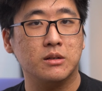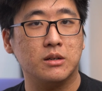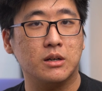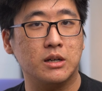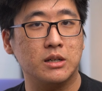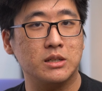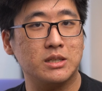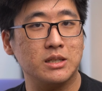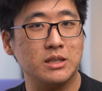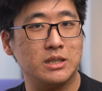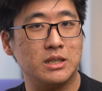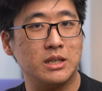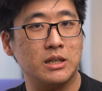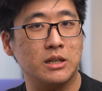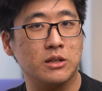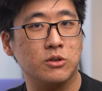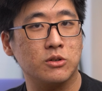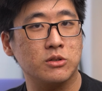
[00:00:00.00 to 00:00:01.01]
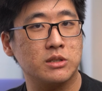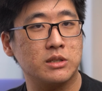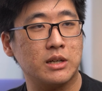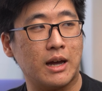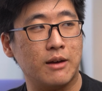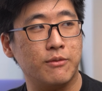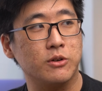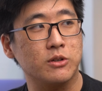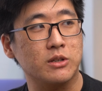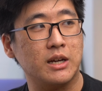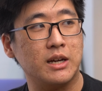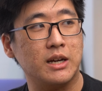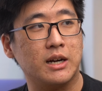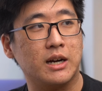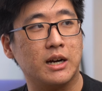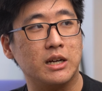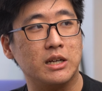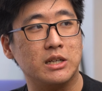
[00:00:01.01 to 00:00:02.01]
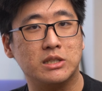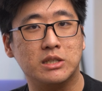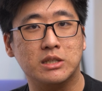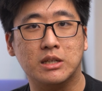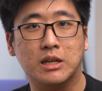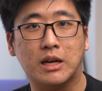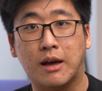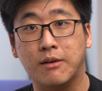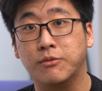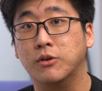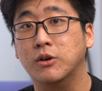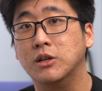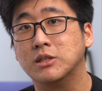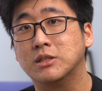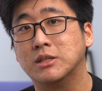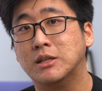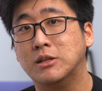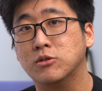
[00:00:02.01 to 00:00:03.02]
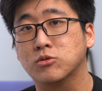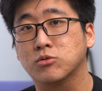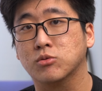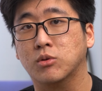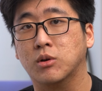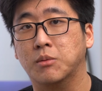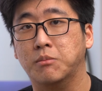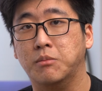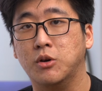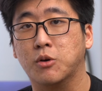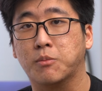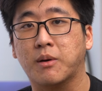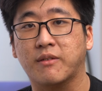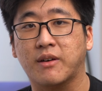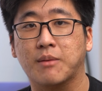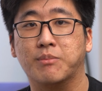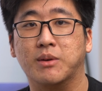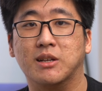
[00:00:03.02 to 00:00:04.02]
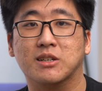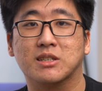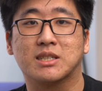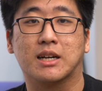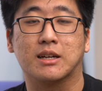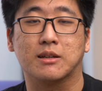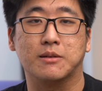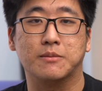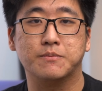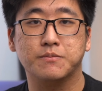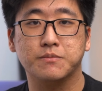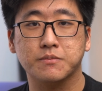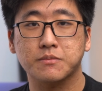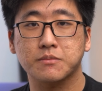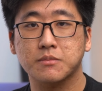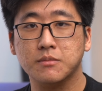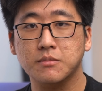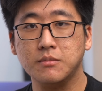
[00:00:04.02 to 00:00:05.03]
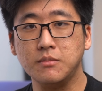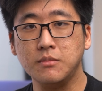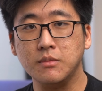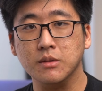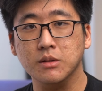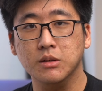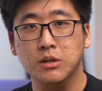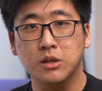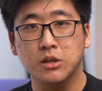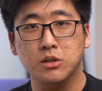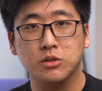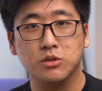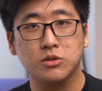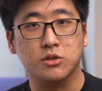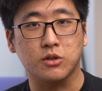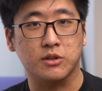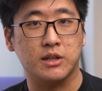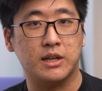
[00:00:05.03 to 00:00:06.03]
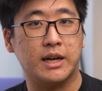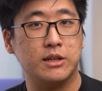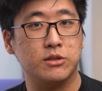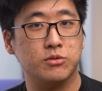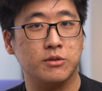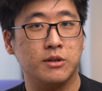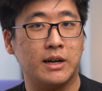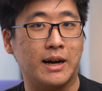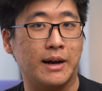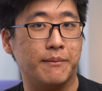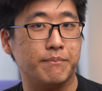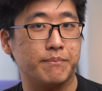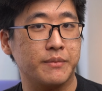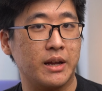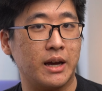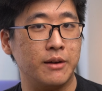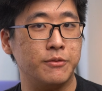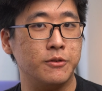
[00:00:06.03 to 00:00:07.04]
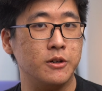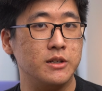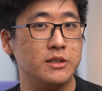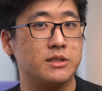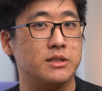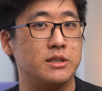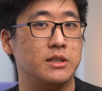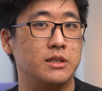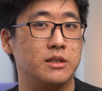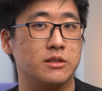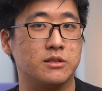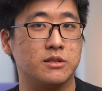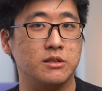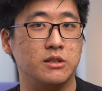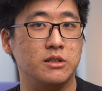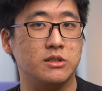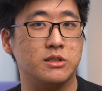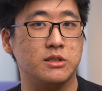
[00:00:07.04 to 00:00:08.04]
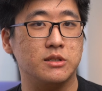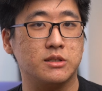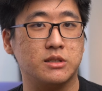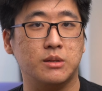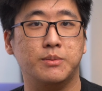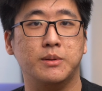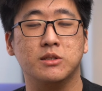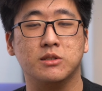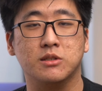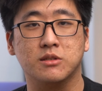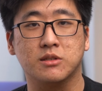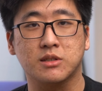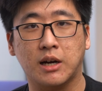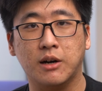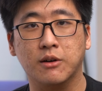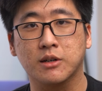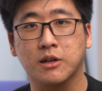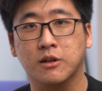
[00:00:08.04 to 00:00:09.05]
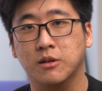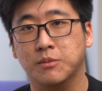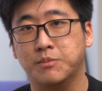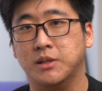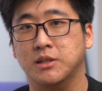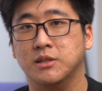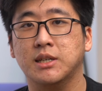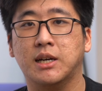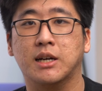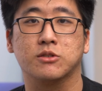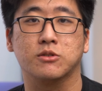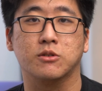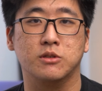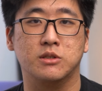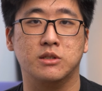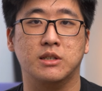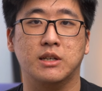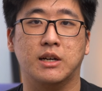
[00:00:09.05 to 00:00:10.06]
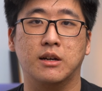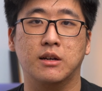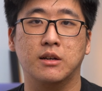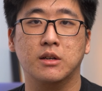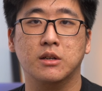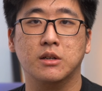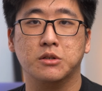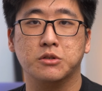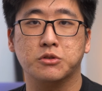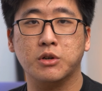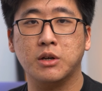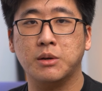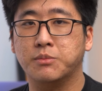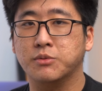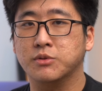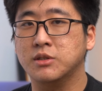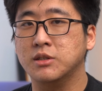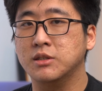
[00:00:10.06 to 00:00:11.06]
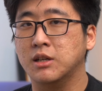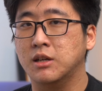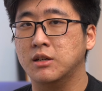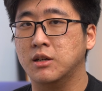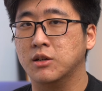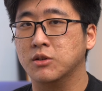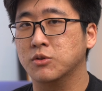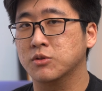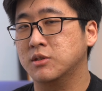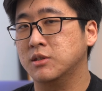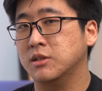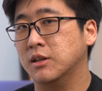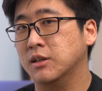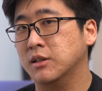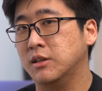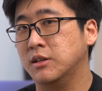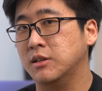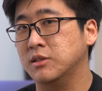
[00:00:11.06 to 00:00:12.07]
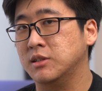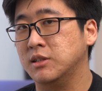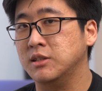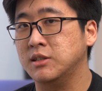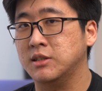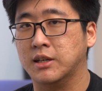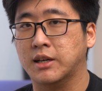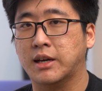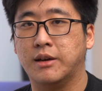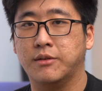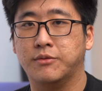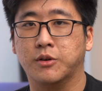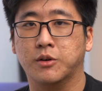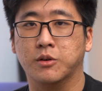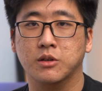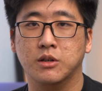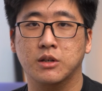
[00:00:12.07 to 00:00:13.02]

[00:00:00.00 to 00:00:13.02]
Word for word: 而这些呢，都是 iPhone 十 R 以及 iPhone S E 所没有办法比得上的。总的来说啊 ，iPhone S E 呢是一支 C P 值超高的平价手机啊，虽然不是人人都适合的新型 iPhone，